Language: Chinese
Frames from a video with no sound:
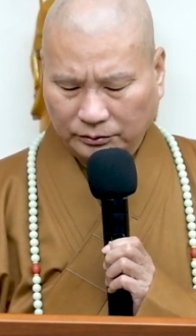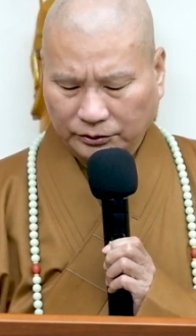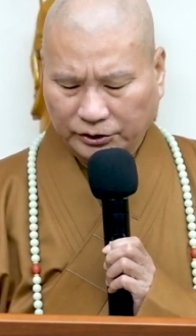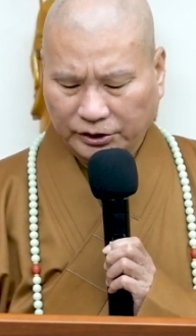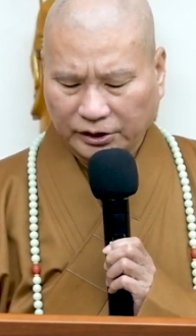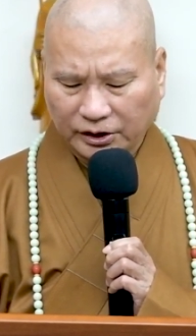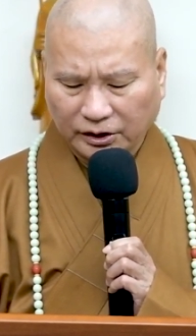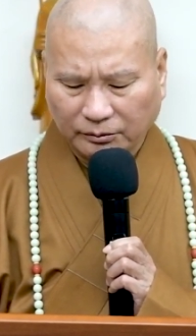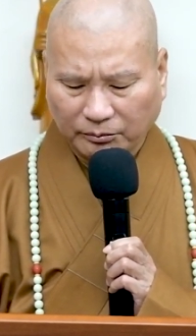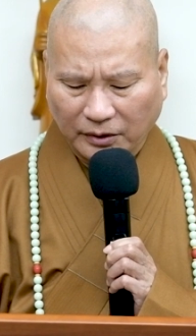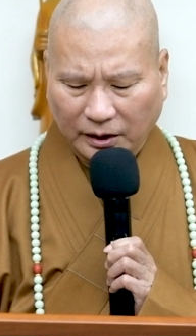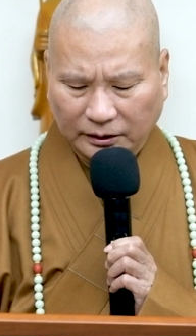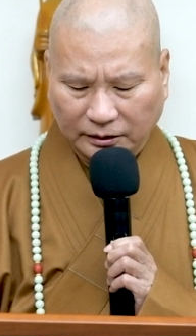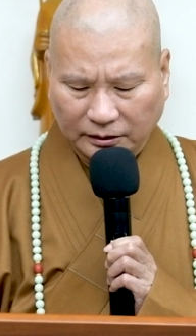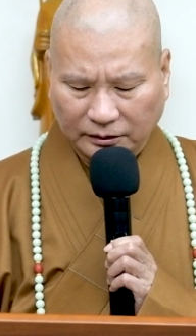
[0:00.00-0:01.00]
轻
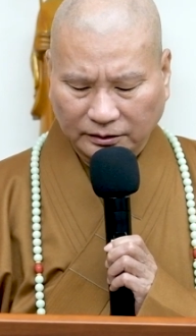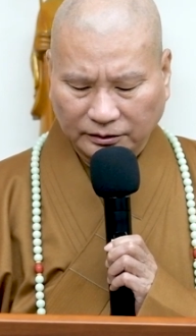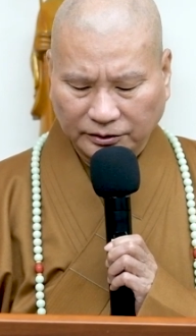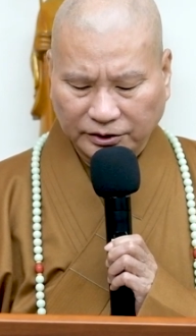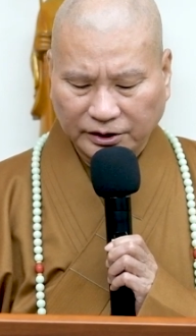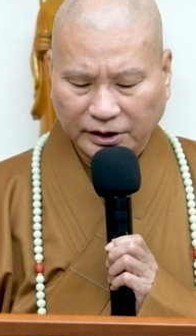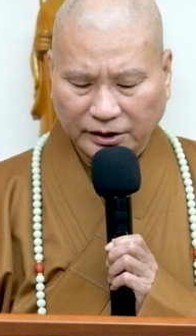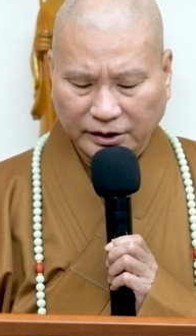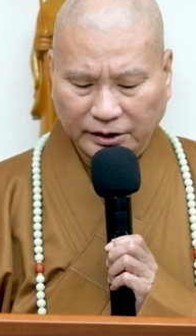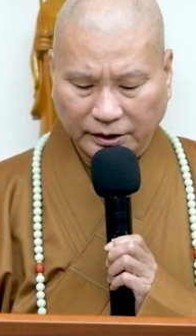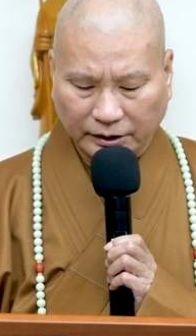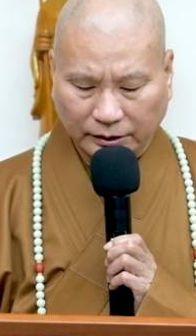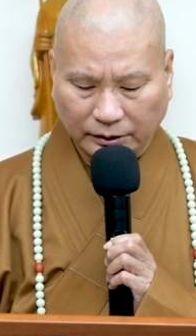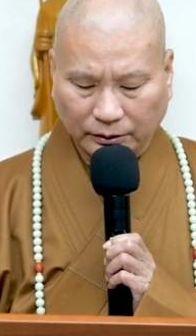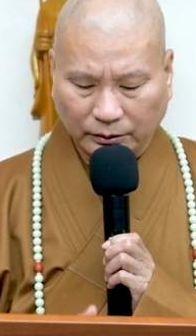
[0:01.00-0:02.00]
慢先
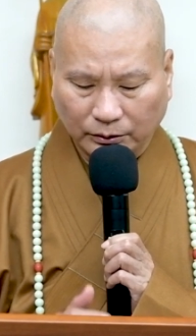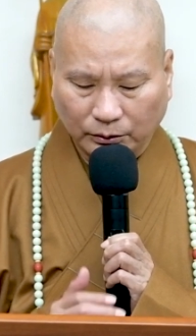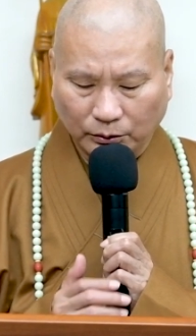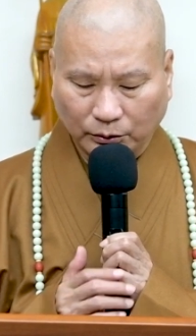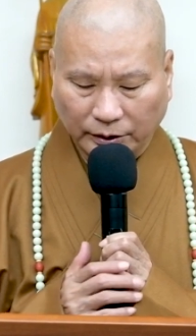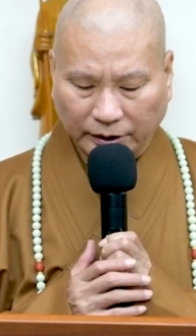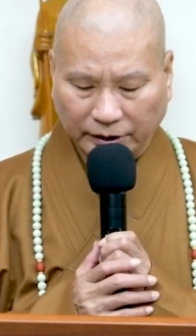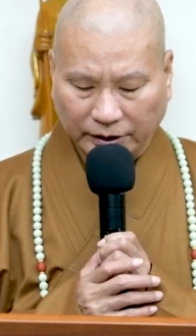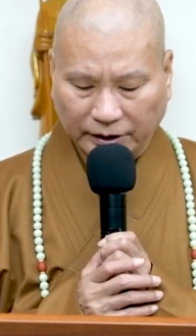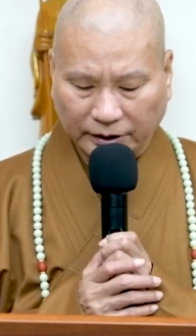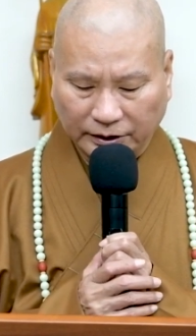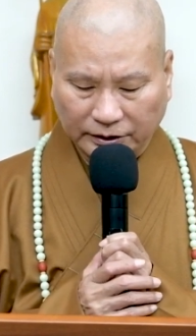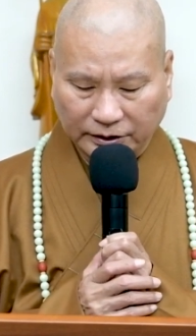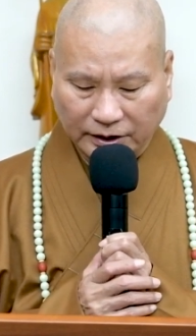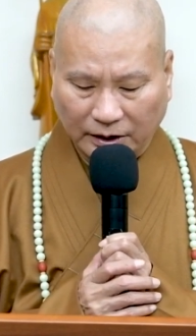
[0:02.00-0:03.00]
灵，违
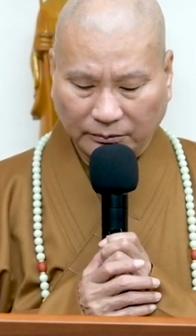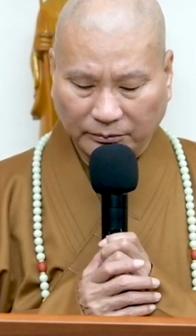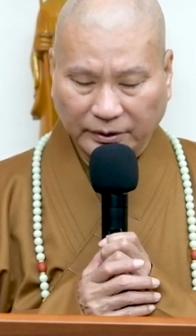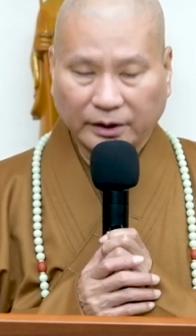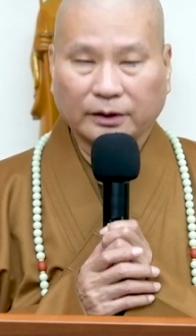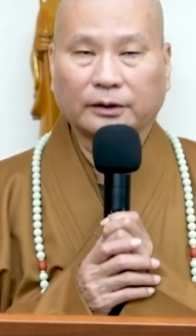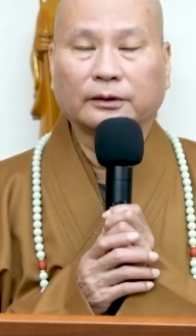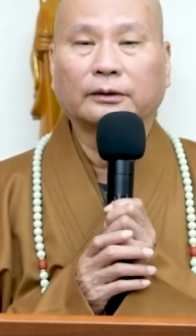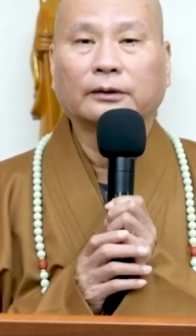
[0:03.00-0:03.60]
逆赏命